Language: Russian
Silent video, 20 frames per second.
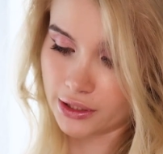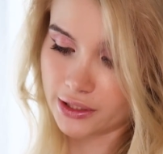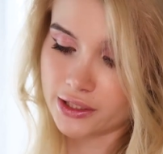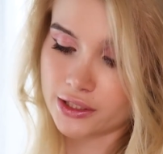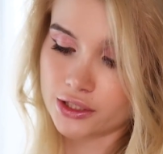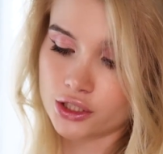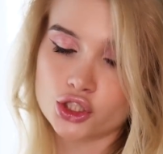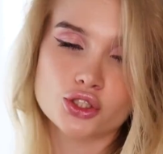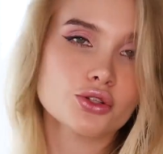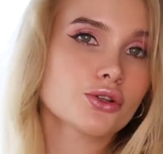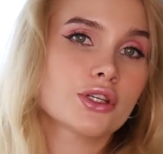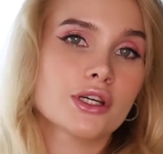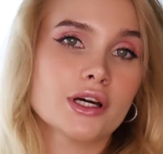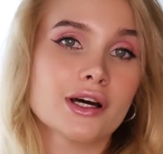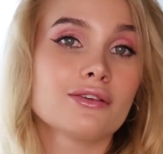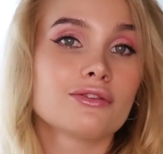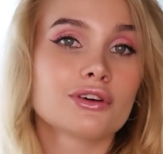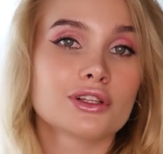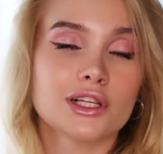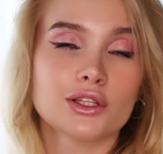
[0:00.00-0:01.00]
А еще
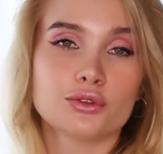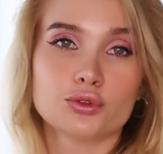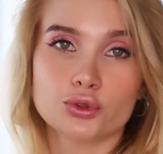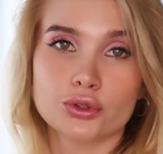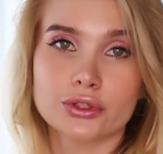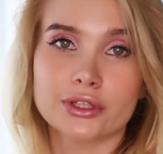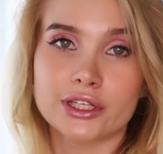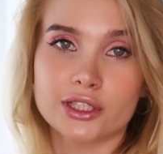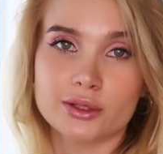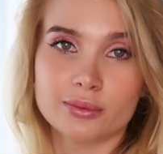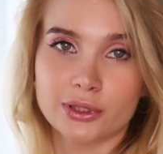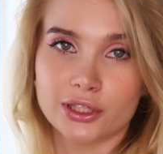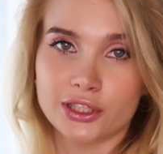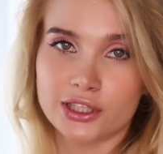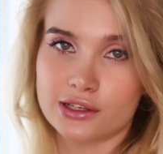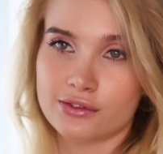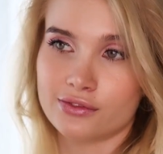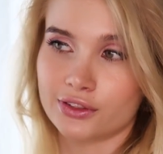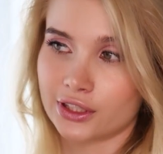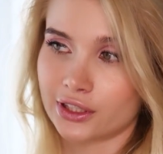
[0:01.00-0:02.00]
я выкладываю туда
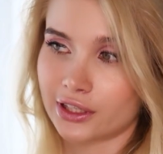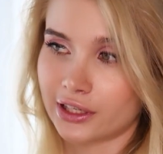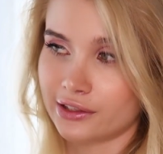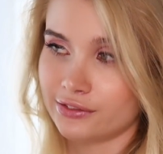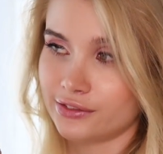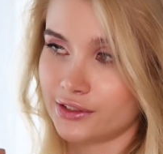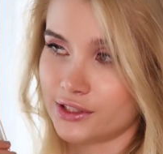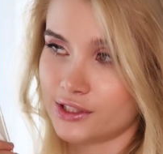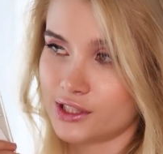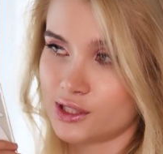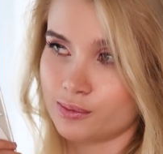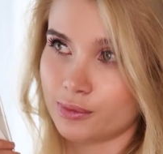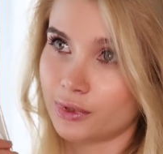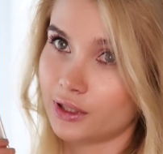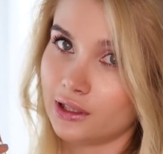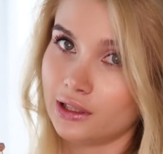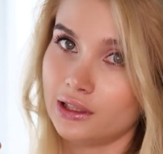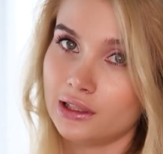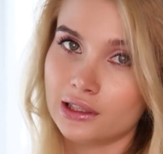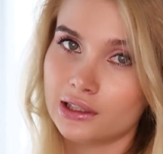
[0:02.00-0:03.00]
неплохие фотографии,
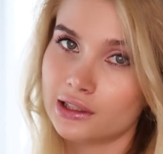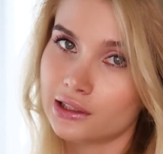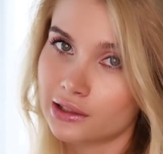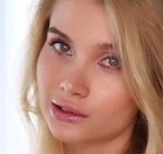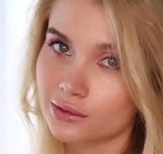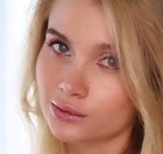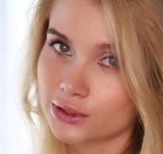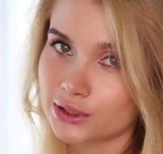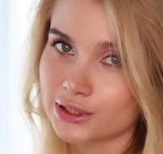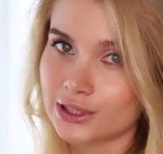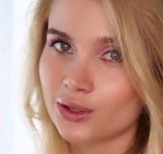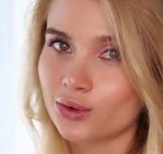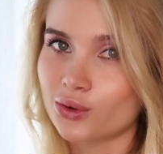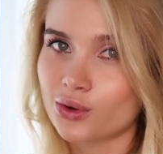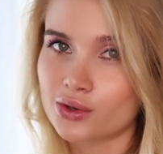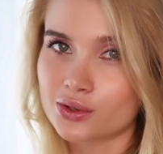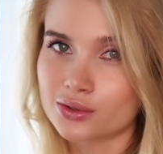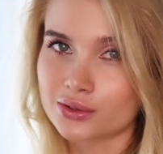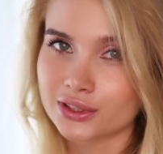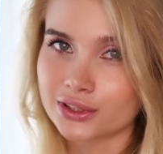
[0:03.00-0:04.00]
типа вот такого